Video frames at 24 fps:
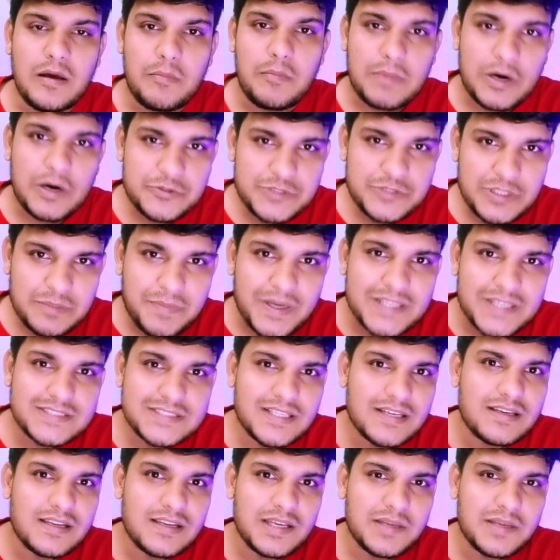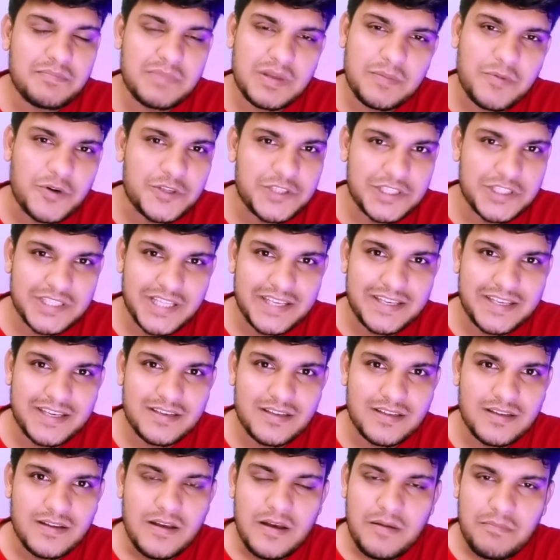মানুষের পাশে থাকলে বিপদে থাকেন
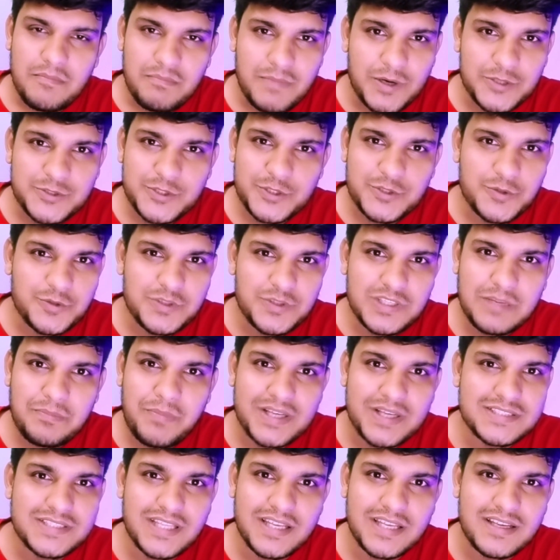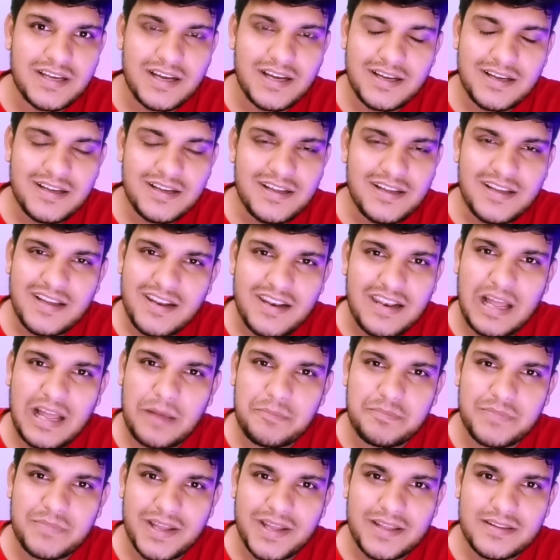মানুষের সুদিনের পাশে থাকা লাভ
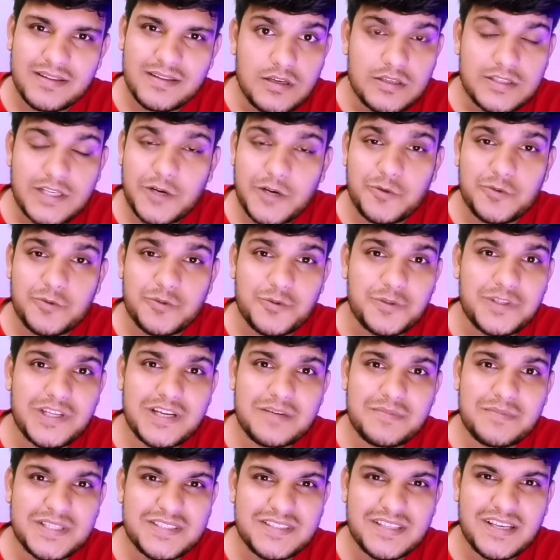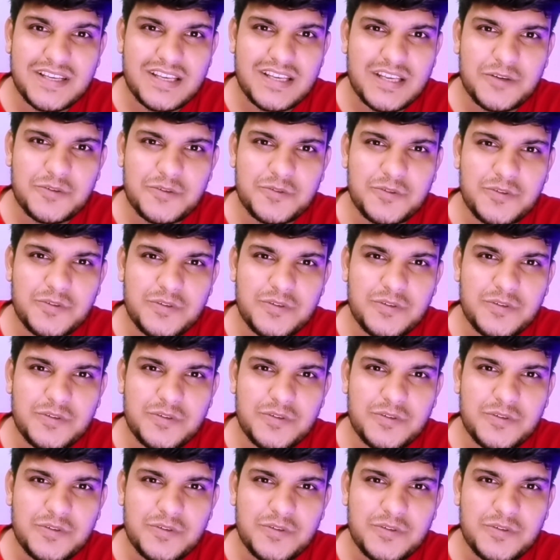নাই কারণ দুধের মাসিকে কেউ